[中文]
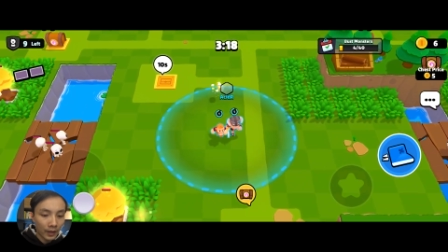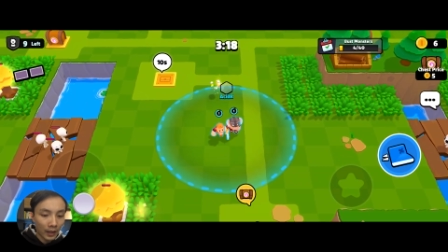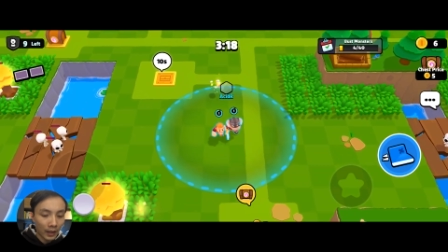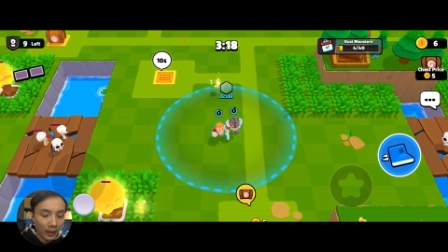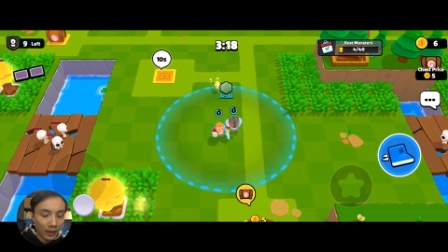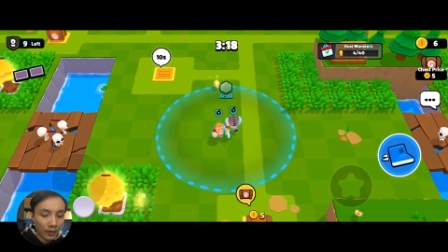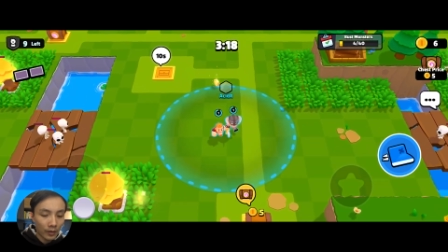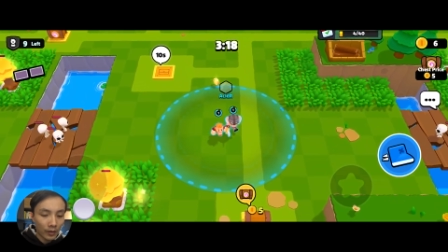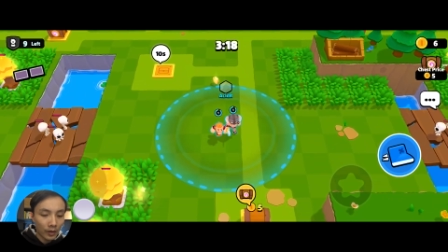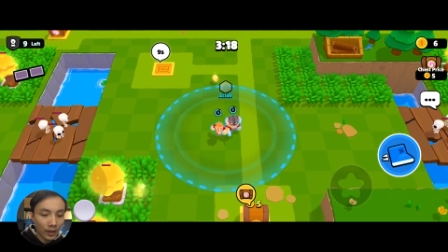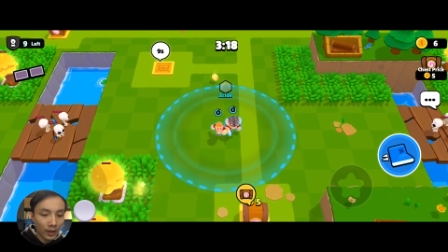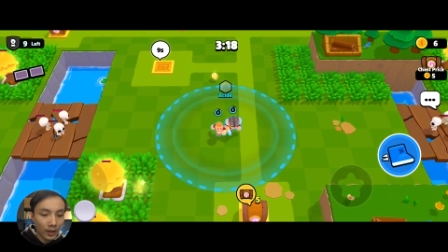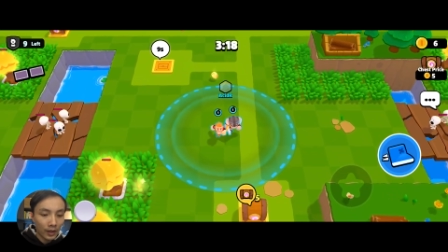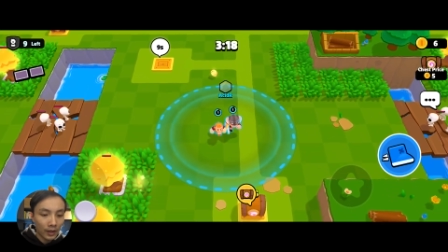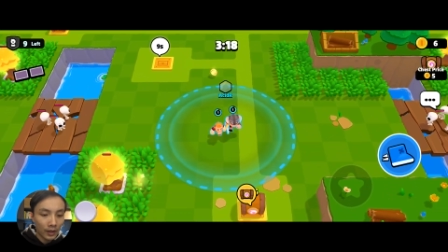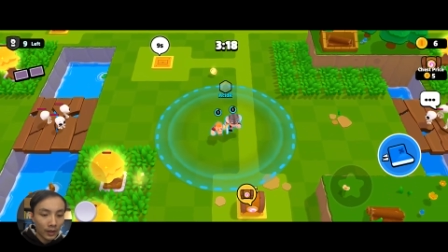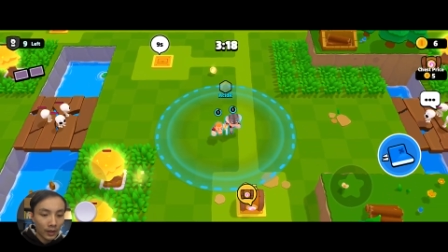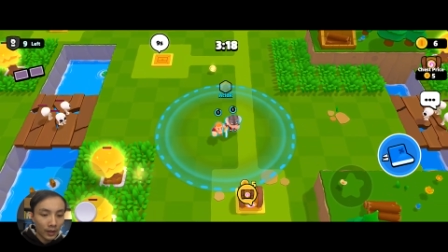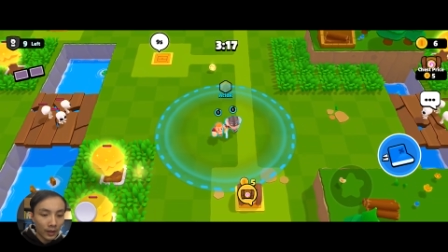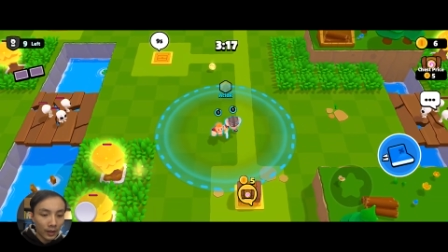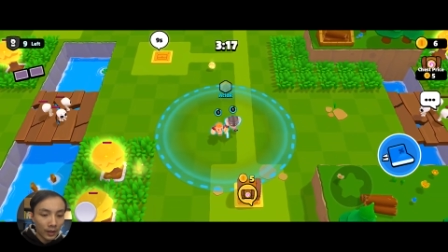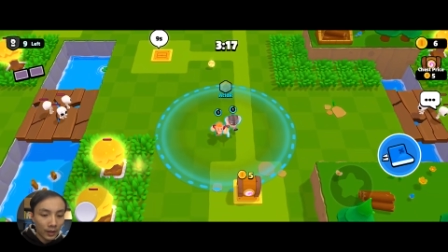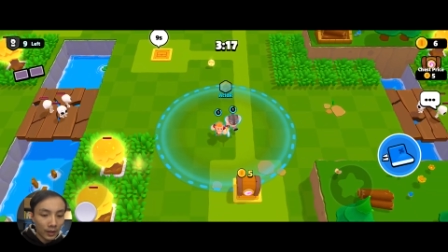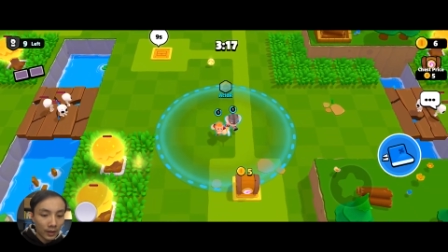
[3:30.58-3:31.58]
好，所以
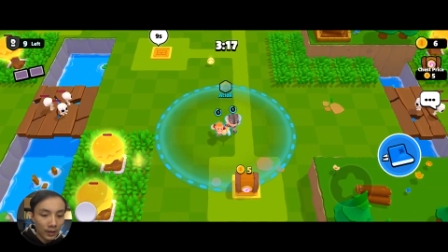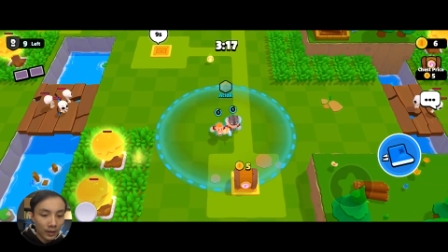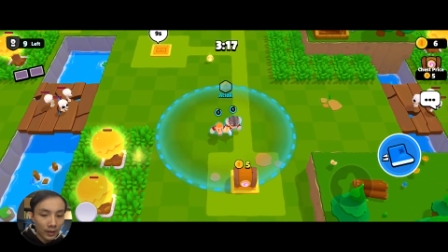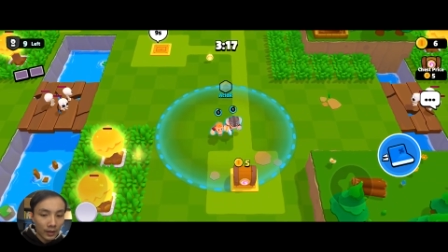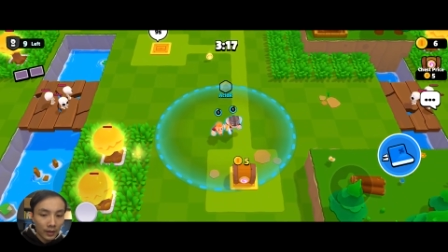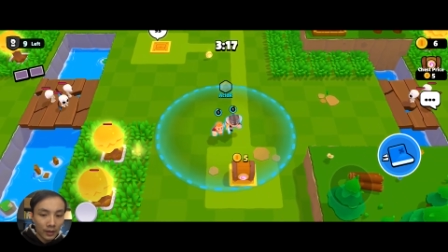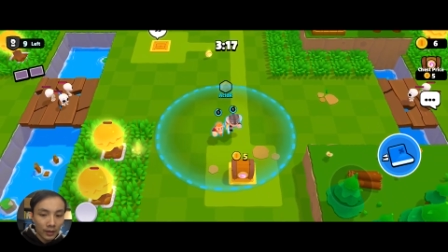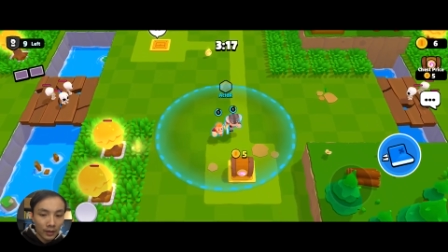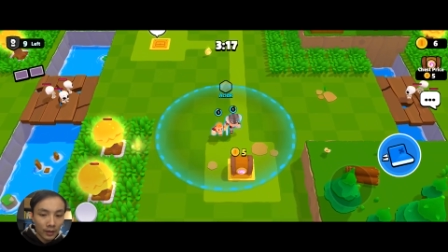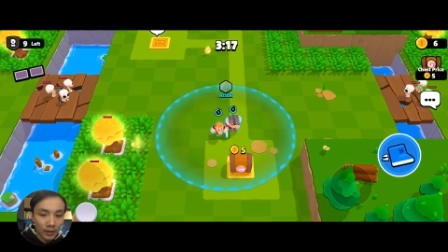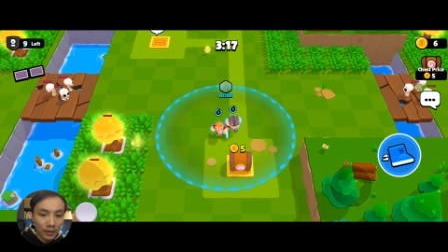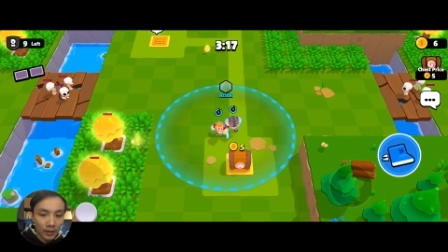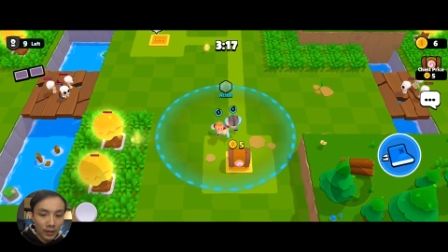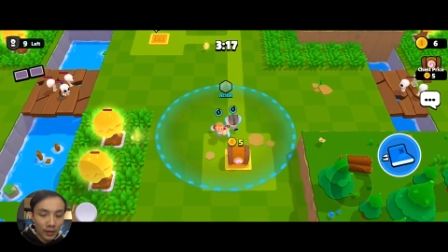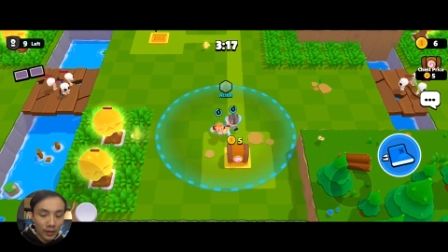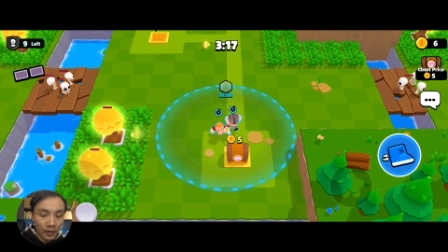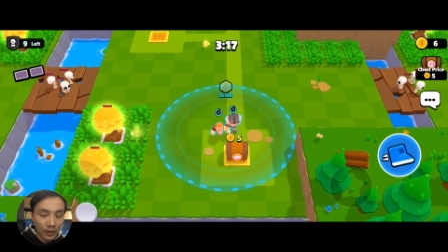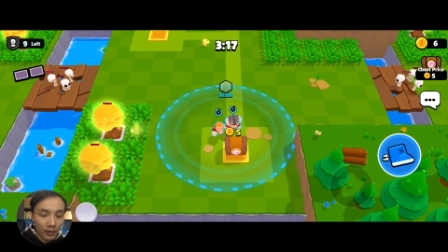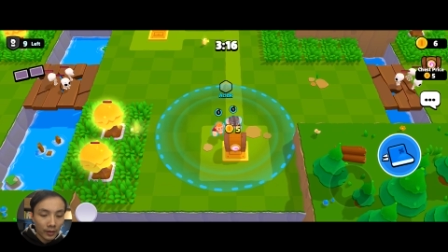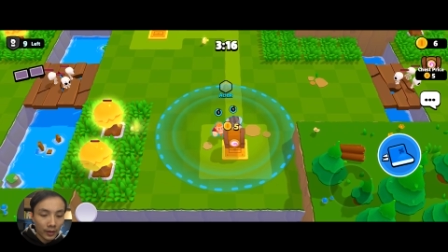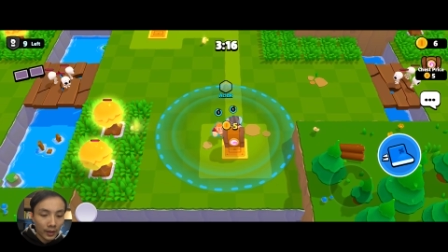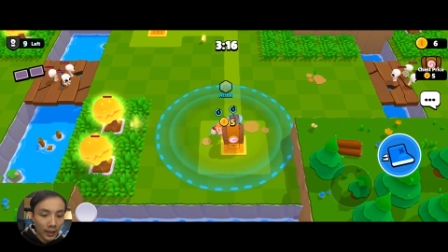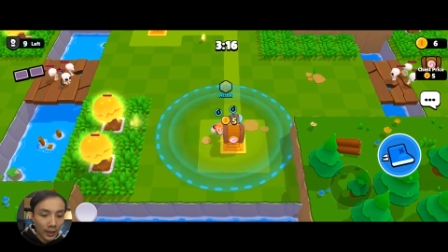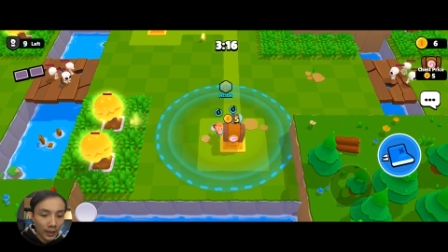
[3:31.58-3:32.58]
这
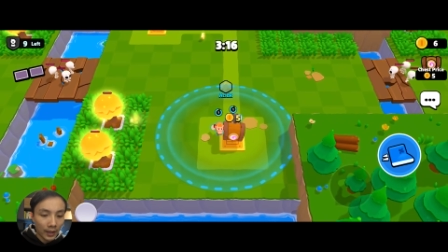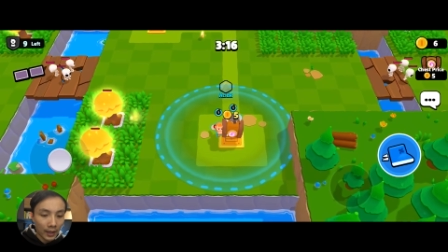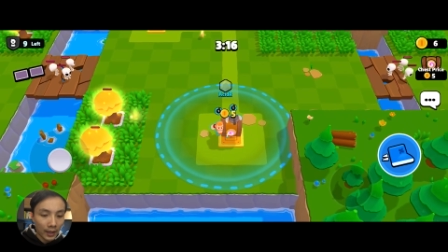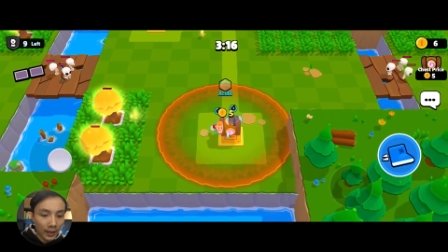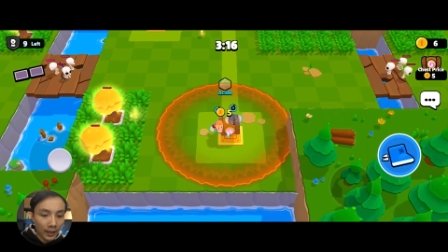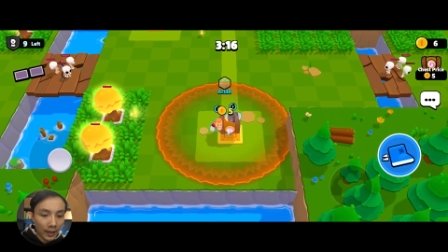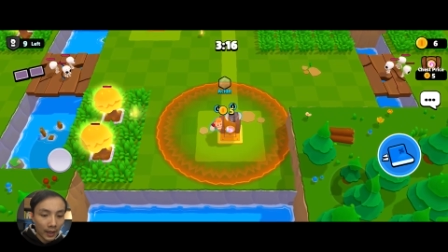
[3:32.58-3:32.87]
时候应该可以